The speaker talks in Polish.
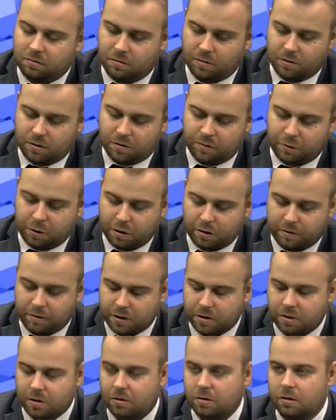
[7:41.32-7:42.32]

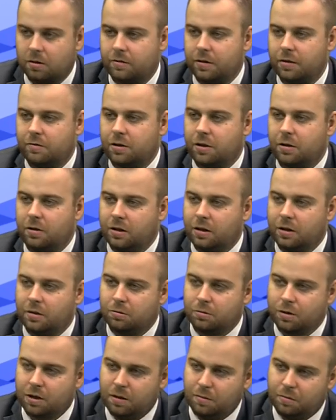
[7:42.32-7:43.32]
zwojować cokolwiek w Zielonej
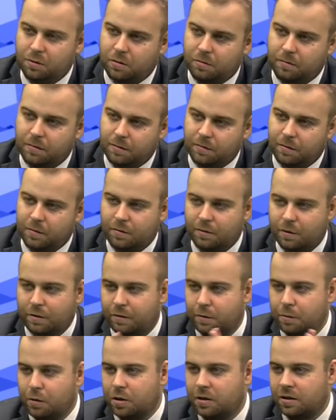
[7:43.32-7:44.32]
Górze? Bo no,
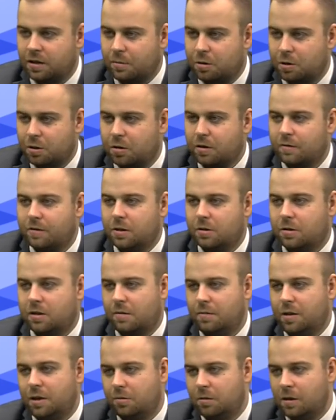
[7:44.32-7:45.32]
wybory samorządowe do
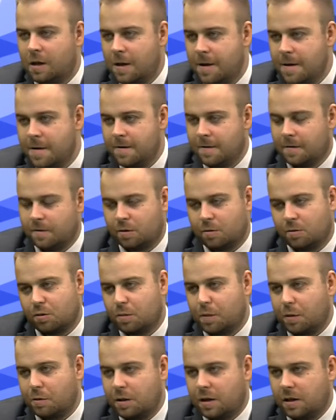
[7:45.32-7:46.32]
Sejmiku są
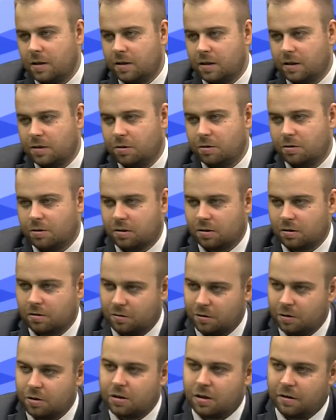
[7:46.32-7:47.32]
zupełnie inne niż, to
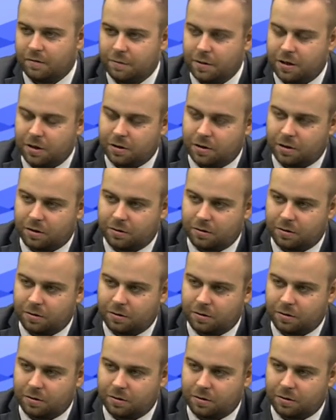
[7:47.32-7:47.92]
niż prawda, te w mieście.